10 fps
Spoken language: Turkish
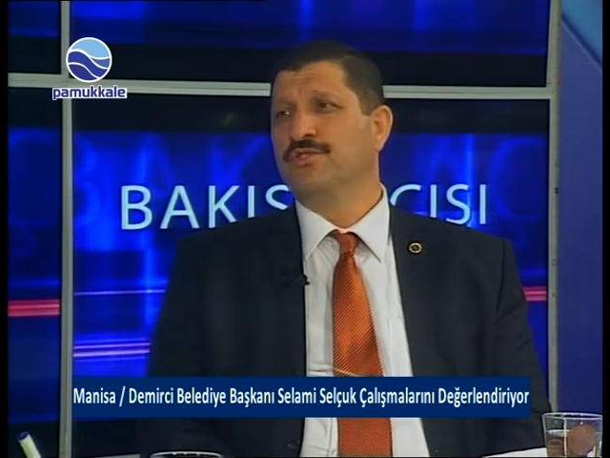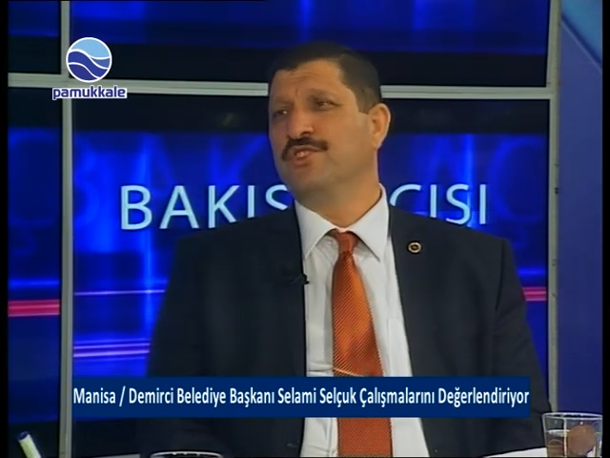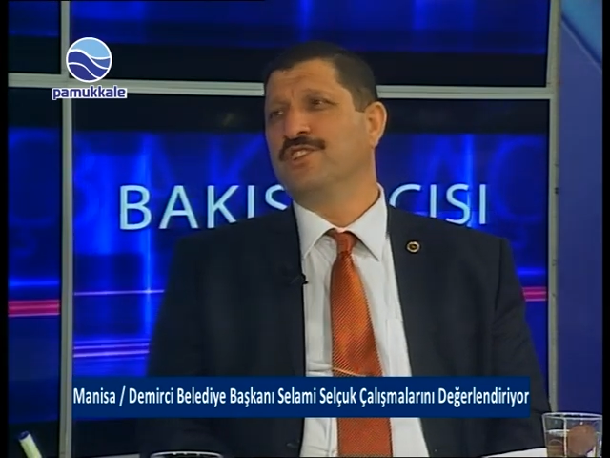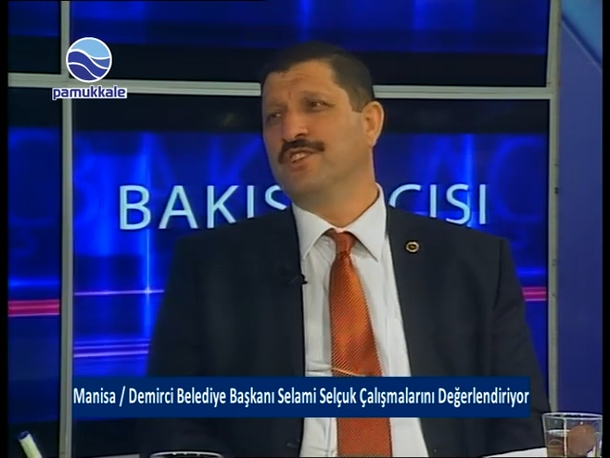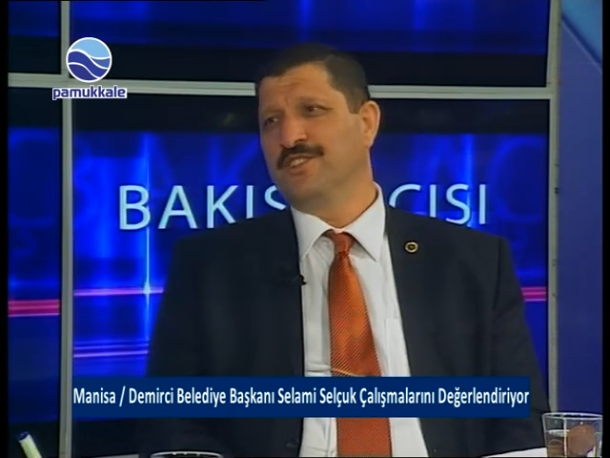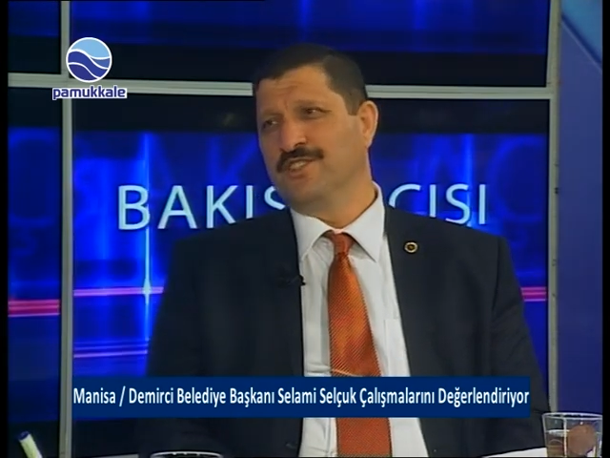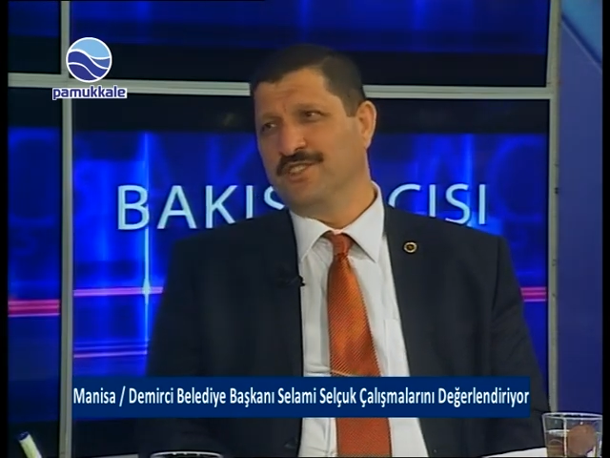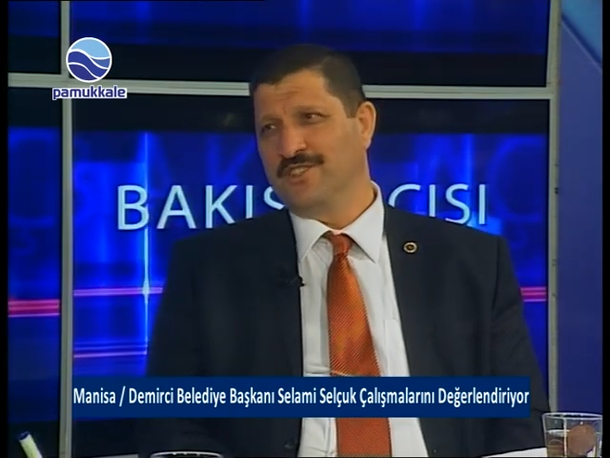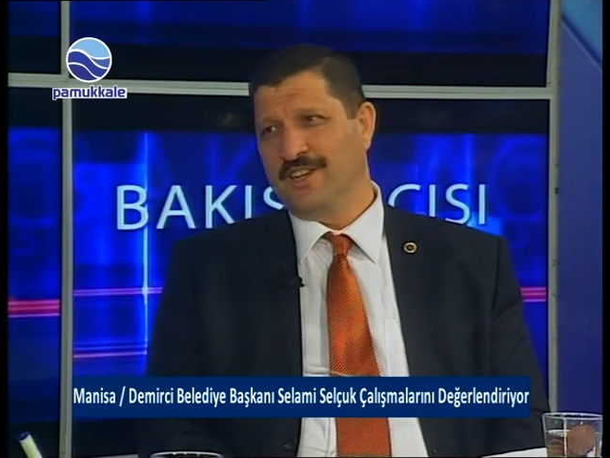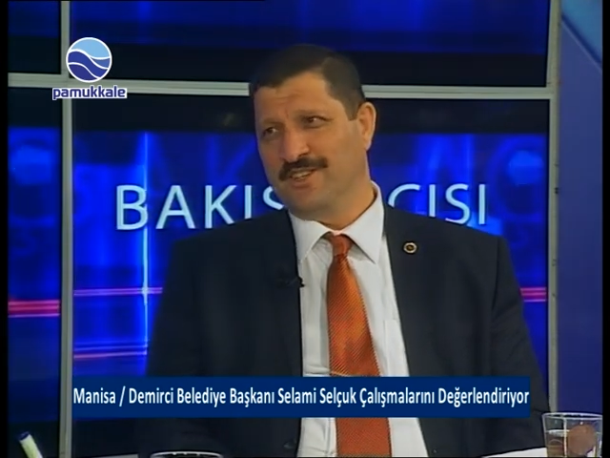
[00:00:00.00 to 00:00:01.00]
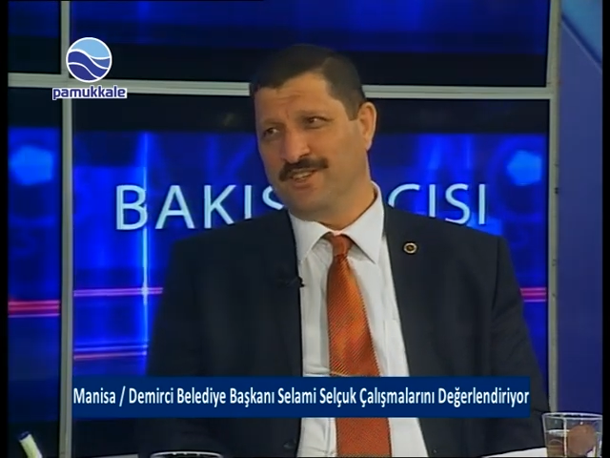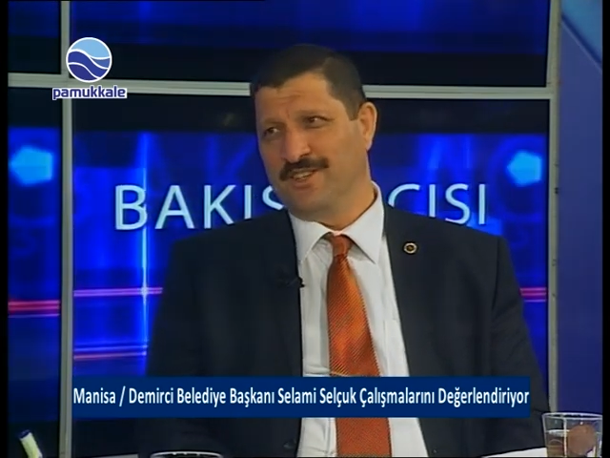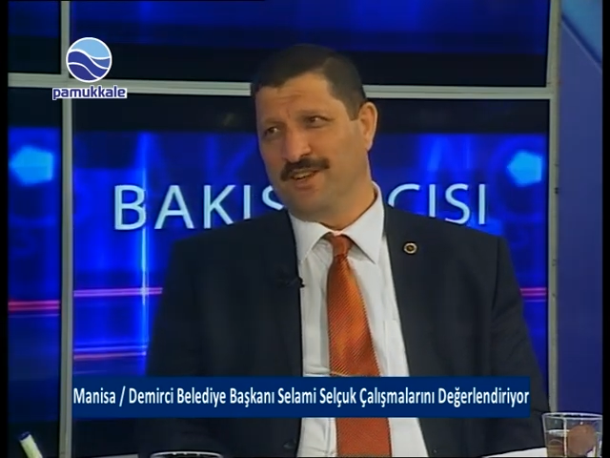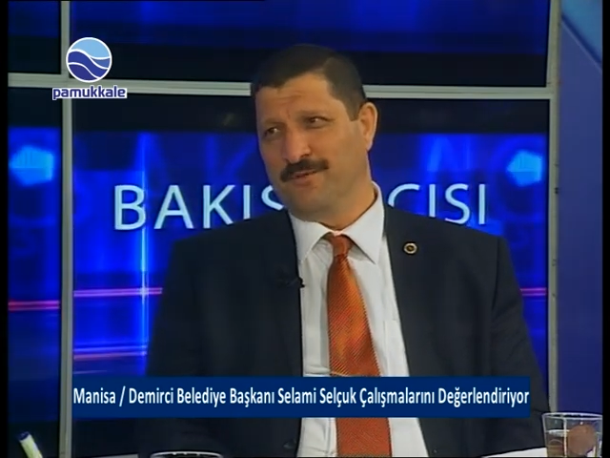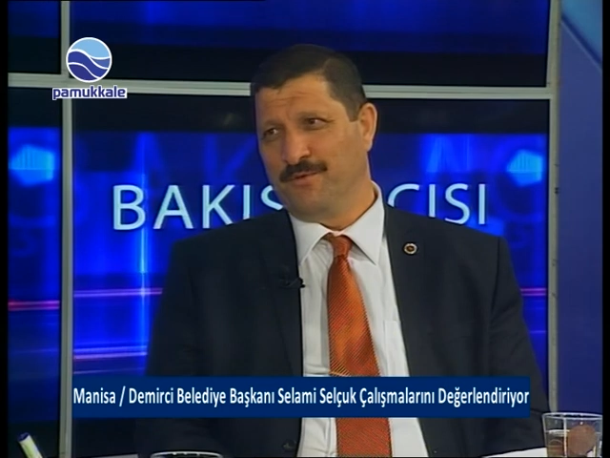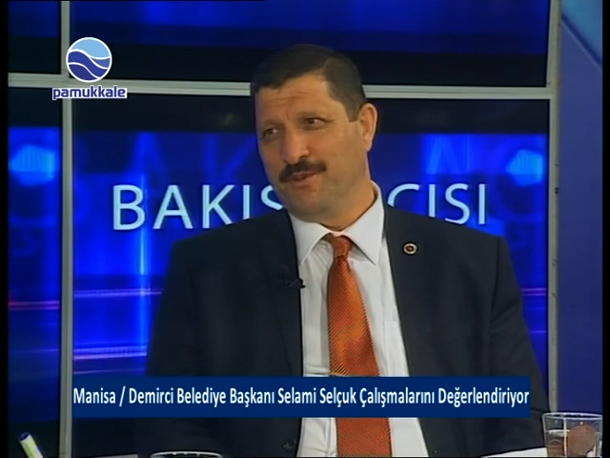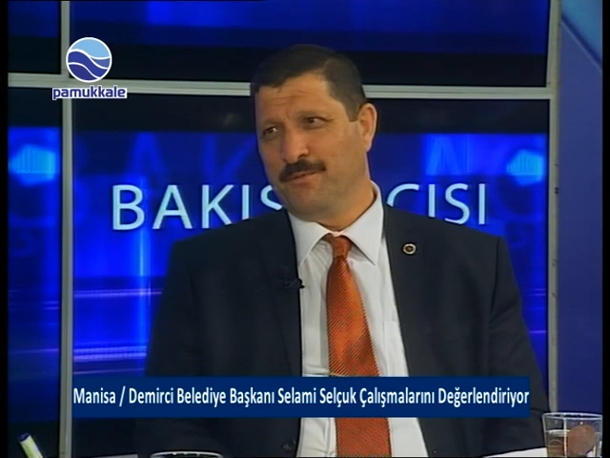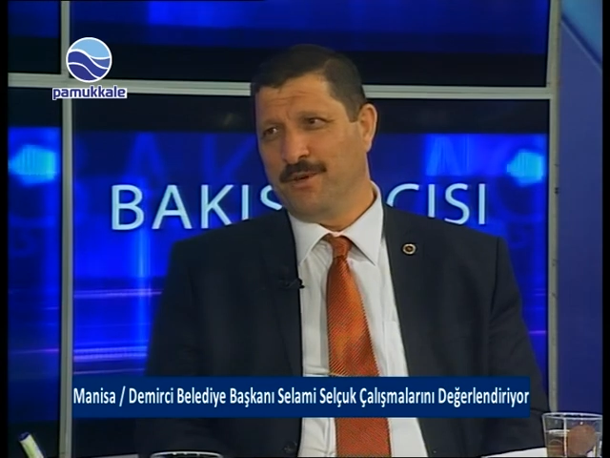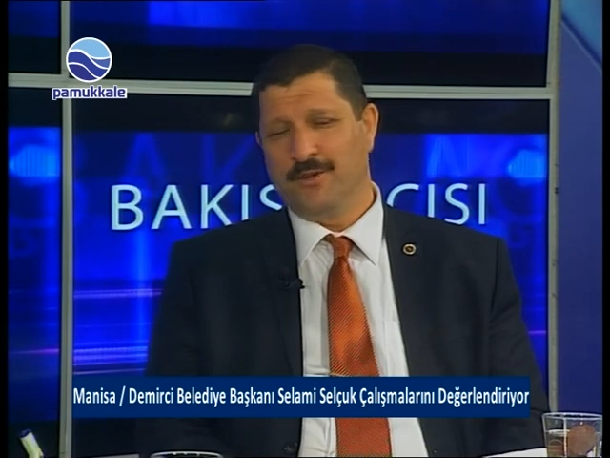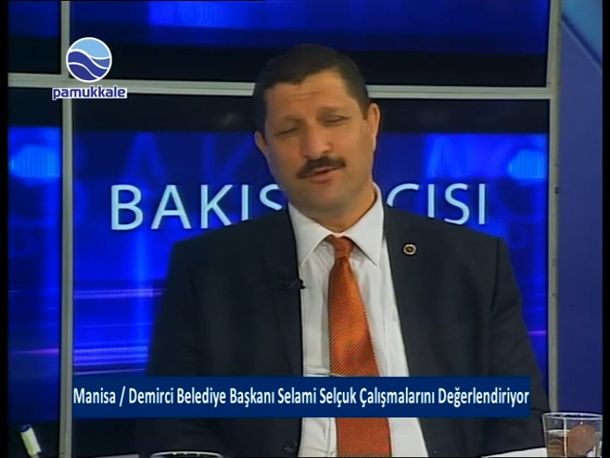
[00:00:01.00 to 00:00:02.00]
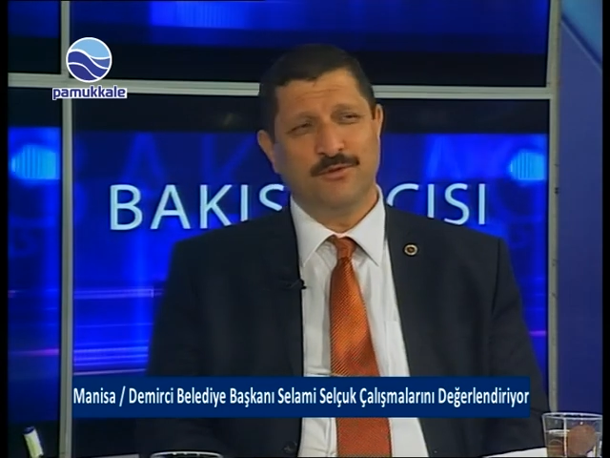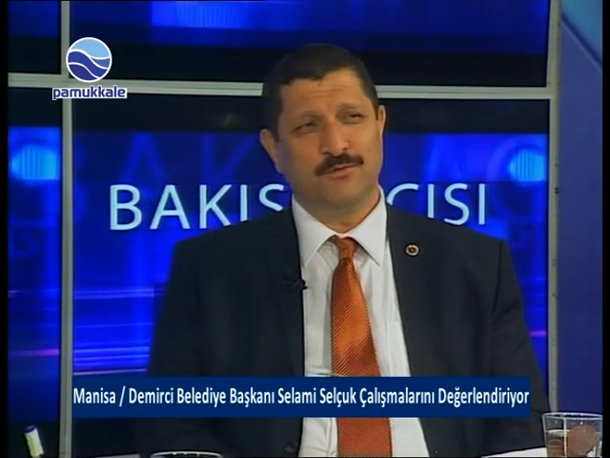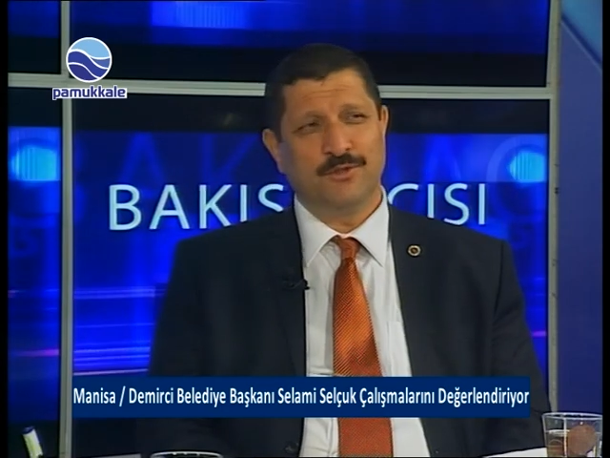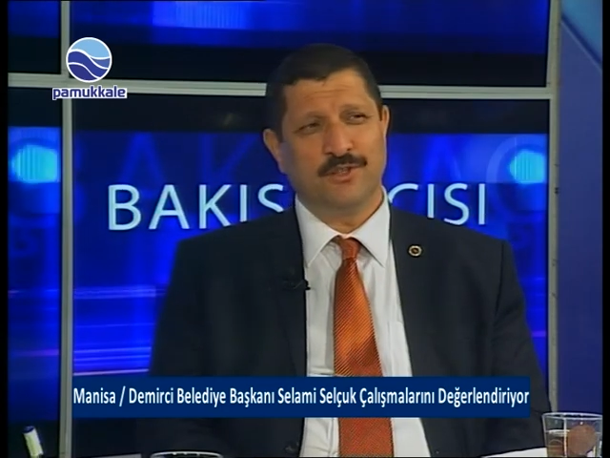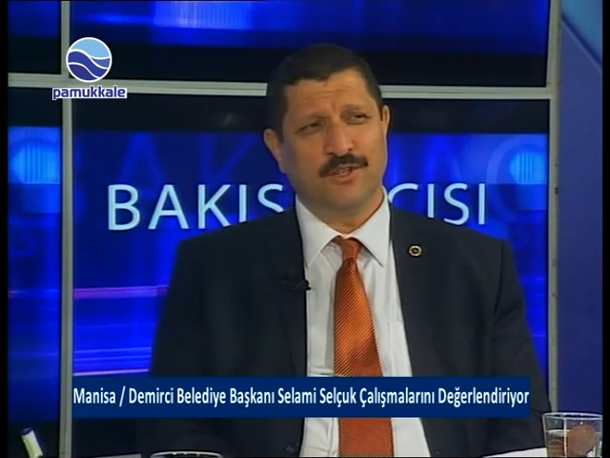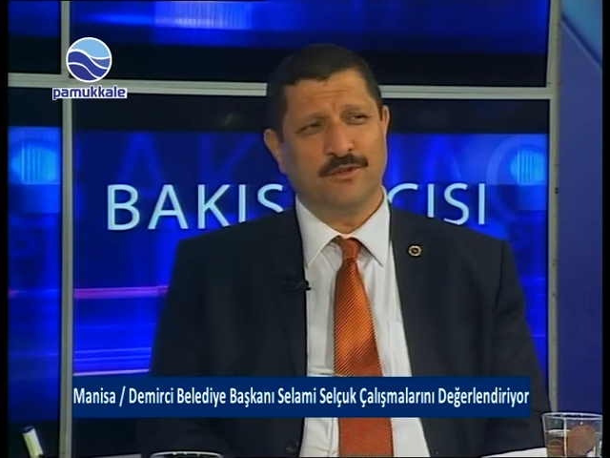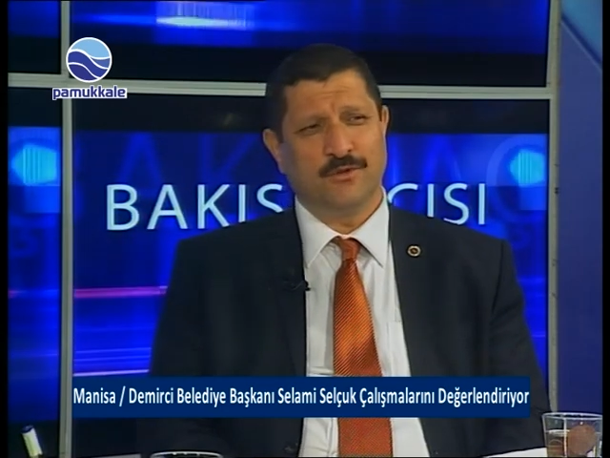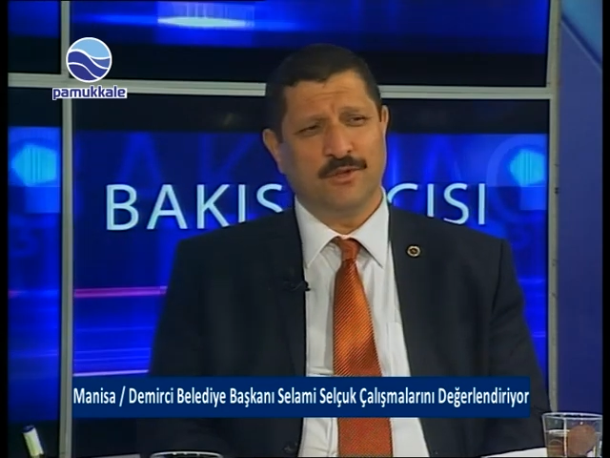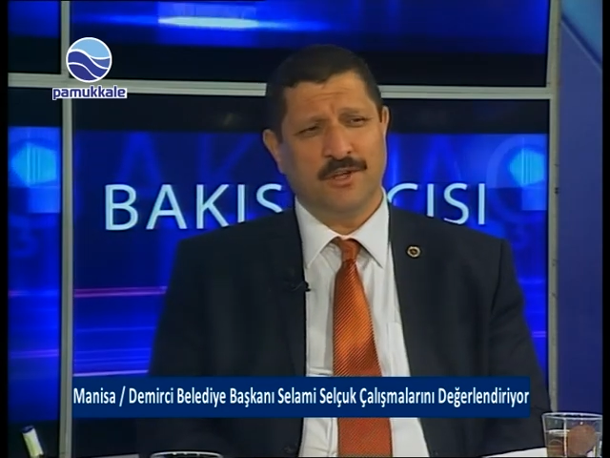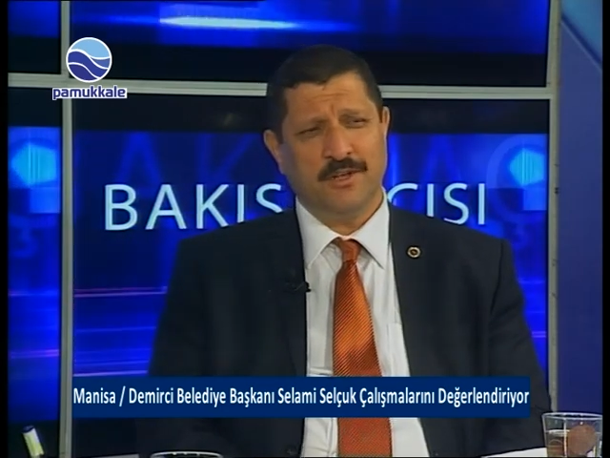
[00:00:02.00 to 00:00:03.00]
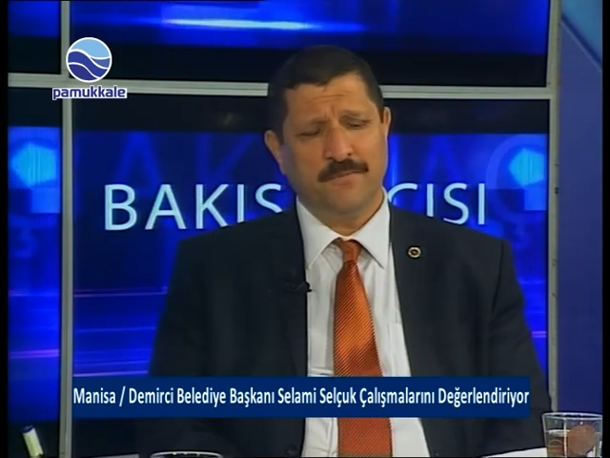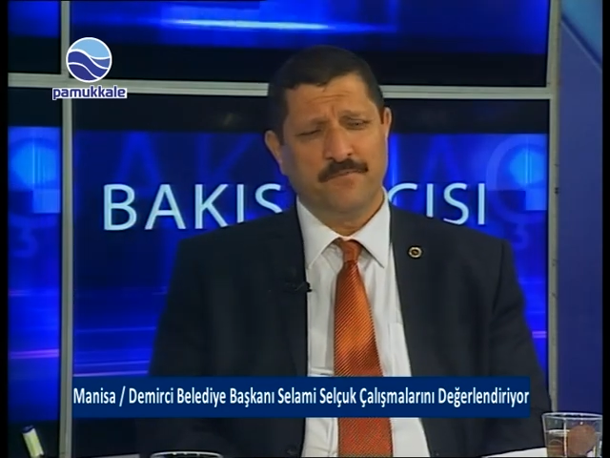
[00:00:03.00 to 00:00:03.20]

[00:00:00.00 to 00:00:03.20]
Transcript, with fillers: şirketin içerisinde hı hı. firma anonim şirket olarak.